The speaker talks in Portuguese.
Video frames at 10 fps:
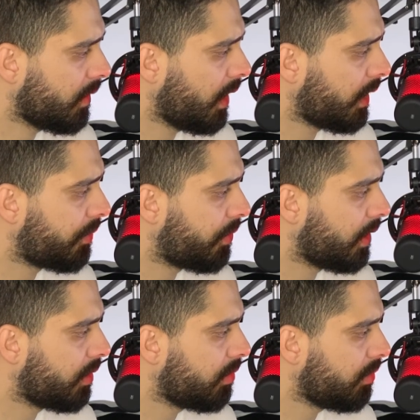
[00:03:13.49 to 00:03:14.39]
é que
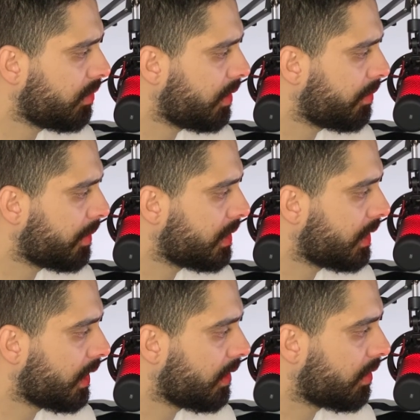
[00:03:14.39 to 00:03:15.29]
foi a do. Teve mais
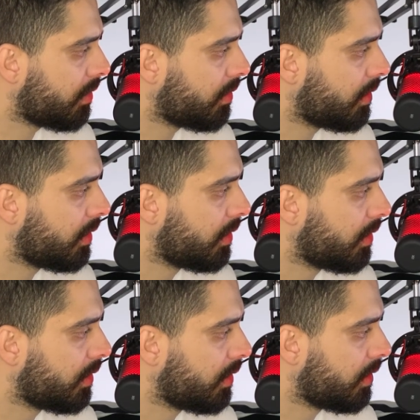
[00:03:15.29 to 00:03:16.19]
de quem? Isso?
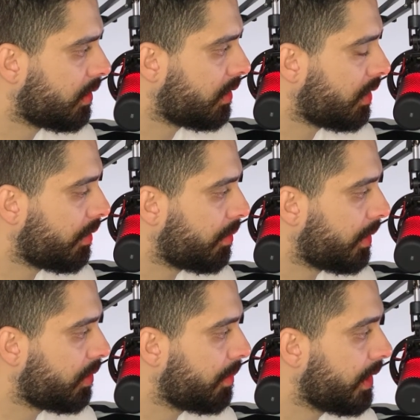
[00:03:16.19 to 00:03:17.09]
Teve
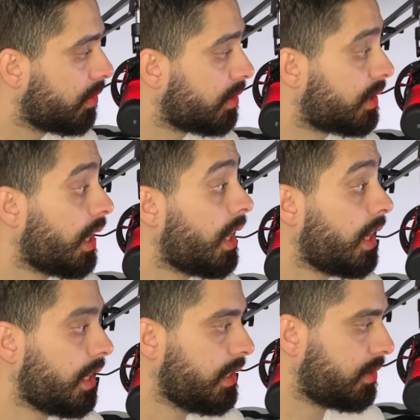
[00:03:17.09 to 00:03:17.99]
uma do Mendonça.
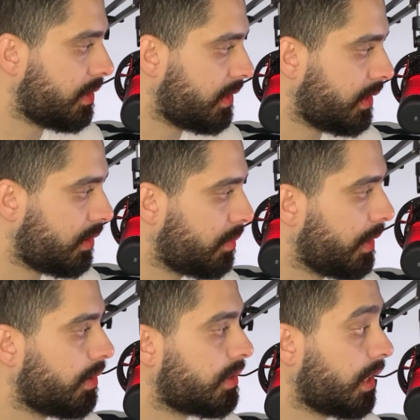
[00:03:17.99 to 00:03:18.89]
Ah, é isso, esse lance do
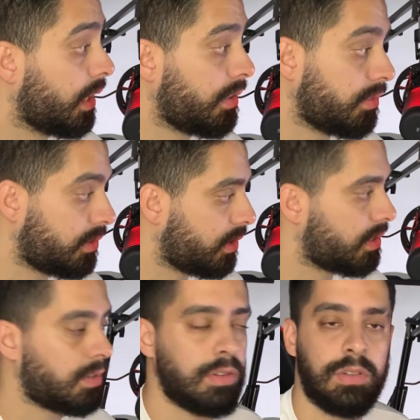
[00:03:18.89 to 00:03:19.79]
Mendonça. Que aí quando o
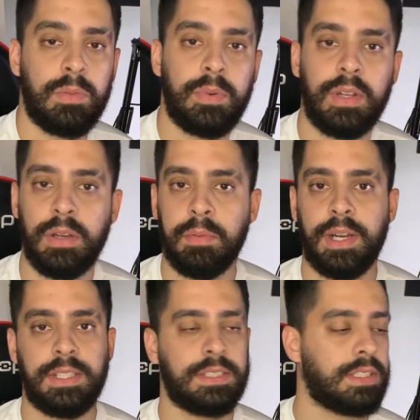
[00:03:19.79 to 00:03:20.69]
Santos acordou um pouquinho
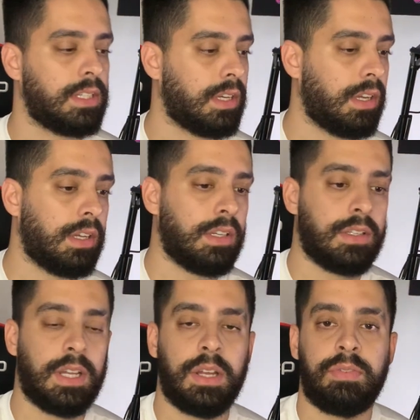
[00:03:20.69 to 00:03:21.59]
mais,
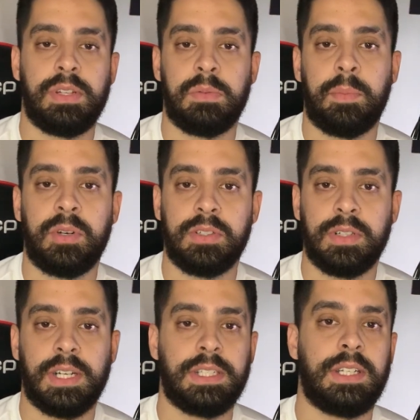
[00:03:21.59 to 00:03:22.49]
é, fez uma boa
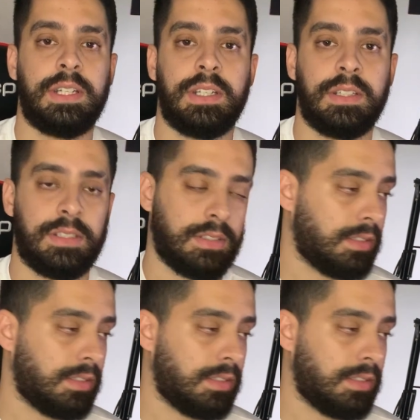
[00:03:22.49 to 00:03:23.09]
jogada ali